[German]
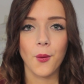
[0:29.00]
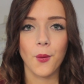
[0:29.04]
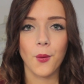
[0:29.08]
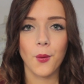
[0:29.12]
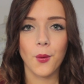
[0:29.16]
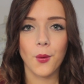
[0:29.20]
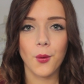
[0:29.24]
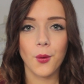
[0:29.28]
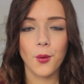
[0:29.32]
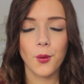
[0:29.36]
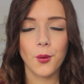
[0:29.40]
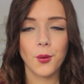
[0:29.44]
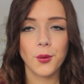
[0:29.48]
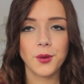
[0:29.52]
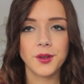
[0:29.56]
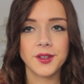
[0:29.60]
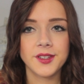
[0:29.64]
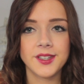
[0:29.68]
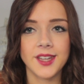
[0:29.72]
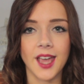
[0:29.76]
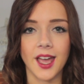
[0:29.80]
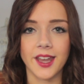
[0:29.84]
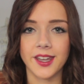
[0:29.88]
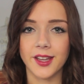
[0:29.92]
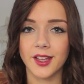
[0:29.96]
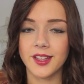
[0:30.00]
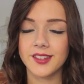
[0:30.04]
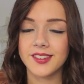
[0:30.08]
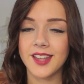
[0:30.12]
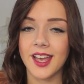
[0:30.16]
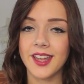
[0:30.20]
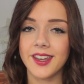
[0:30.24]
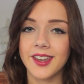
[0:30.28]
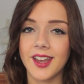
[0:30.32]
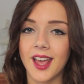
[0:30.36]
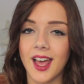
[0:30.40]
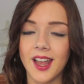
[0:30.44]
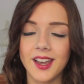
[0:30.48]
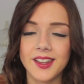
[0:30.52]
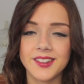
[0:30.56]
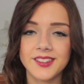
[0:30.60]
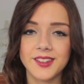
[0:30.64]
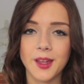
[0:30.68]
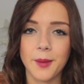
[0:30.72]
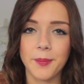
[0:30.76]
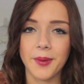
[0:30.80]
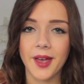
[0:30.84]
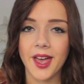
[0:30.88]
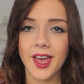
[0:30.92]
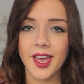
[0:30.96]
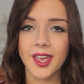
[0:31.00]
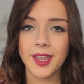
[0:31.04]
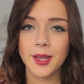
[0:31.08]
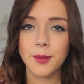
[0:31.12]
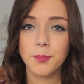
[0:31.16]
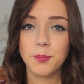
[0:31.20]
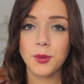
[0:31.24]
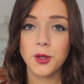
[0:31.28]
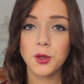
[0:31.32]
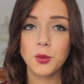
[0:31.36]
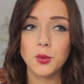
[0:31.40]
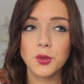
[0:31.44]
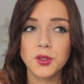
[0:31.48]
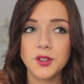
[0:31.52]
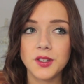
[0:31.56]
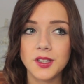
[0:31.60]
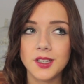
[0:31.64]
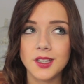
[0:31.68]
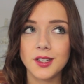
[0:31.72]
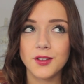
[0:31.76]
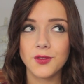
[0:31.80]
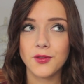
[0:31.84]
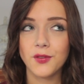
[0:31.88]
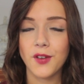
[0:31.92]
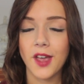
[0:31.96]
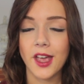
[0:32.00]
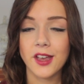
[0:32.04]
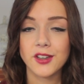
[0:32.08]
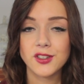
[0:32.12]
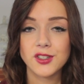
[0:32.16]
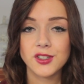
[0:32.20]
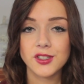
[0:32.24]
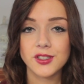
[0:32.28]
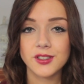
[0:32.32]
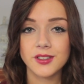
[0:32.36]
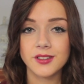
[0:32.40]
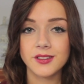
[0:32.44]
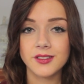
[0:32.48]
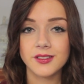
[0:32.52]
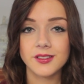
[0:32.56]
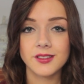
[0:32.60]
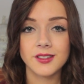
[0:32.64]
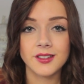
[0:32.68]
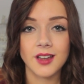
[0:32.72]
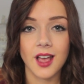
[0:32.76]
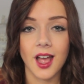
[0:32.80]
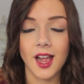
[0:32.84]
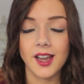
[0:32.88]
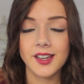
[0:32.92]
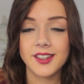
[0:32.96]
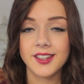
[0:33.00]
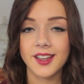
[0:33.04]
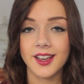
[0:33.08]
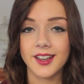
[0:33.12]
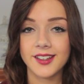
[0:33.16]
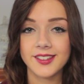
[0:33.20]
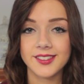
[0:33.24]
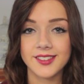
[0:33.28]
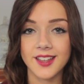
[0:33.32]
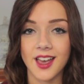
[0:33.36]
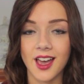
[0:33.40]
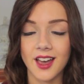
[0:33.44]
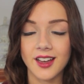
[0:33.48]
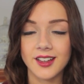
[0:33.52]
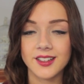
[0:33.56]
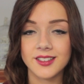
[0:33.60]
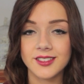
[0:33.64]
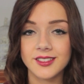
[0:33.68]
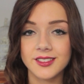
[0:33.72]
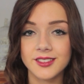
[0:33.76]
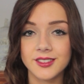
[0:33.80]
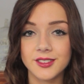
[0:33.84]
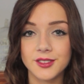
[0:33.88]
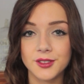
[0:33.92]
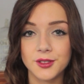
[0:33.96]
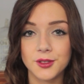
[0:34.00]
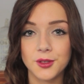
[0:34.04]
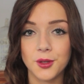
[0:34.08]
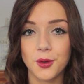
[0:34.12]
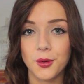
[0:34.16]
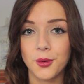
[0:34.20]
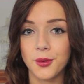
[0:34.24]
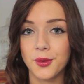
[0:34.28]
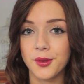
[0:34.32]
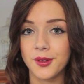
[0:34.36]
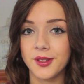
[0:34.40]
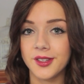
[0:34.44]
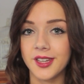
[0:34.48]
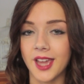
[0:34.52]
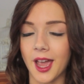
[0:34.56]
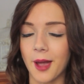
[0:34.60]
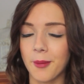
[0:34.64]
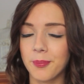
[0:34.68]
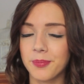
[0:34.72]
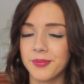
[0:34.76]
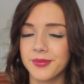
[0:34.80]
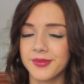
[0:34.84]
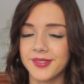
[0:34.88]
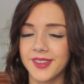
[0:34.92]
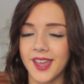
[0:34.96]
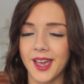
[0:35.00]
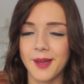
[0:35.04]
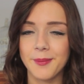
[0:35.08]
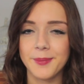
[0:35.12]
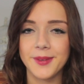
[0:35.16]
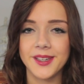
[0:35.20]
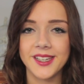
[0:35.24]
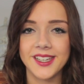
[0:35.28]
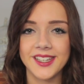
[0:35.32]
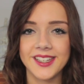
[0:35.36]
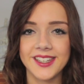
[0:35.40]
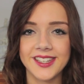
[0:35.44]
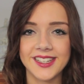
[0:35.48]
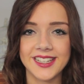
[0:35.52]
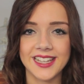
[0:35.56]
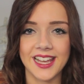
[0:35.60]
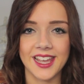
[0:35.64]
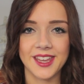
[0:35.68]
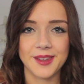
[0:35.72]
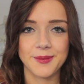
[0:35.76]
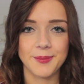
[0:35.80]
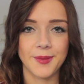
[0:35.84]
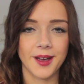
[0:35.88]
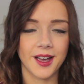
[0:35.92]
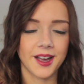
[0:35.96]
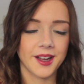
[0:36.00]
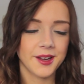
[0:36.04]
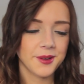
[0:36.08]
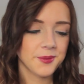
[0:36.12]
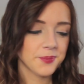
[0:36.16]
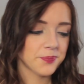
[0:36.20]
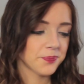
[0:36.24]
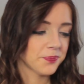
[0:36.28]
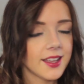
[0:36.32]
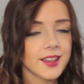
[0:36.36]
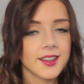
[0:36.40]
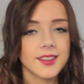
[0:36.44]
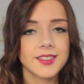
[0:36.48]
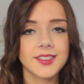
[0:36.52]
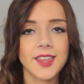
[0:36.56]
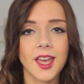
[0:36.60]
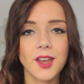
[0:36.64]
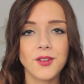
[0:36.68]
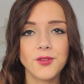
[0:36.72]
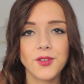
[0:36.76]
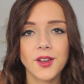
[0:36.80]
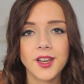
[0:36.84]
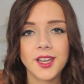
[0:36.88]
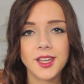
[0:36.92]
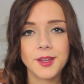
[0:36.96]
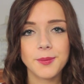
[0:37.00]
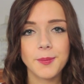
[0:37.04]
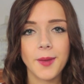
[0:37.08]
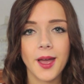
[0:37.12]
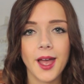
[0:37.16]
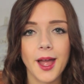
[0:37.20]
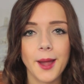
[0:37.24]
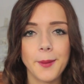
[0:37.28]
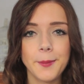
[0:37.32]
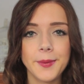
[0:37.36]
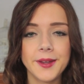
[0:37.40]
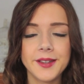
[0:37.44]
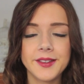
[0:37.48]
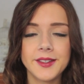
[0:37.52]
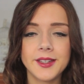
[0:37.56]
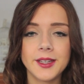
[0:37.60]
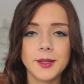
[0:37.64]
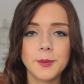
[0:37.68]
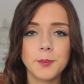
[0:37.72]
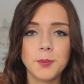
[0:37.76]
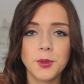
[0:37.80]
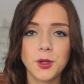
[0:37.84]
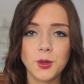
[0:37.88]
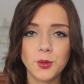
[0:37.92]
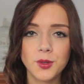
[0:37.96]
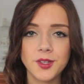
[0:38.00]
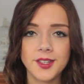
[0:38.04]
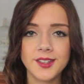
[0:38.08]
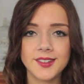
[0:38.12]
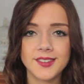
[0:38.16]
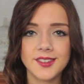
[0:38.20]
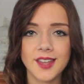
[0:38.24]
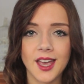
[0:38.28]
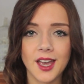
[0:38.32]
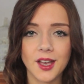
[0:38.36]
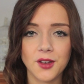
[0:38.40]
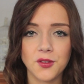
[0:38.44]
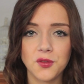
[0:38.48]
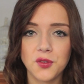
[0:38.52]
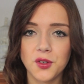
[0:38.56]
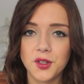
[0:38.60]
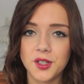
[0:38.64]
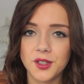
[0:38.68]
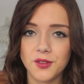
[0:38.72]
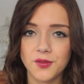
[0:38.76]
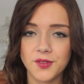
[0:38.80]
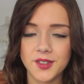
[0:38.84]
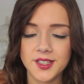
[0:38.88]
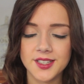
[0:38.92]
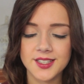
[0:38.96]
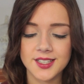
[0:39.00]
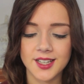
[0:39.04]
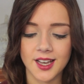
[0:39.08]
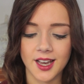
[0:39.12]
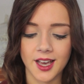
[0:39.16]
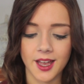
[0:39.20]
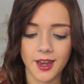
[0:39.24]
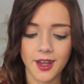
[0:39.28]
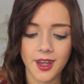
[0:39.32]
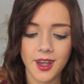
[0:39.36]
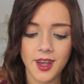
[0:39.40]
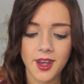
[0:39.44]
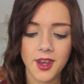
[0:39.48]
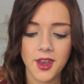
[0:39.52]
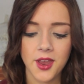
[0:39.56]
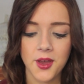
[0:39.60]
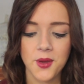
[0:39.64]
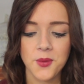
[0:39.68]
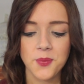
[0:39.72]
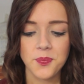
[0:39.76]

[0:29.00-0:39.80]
Und ja, da ist alles dabei. Beauty, Fashion, Alltagssachen und ja, dann beginne ich gleich mal. Dann fange ich mal mit den Beauty-Sachen für den Winter an.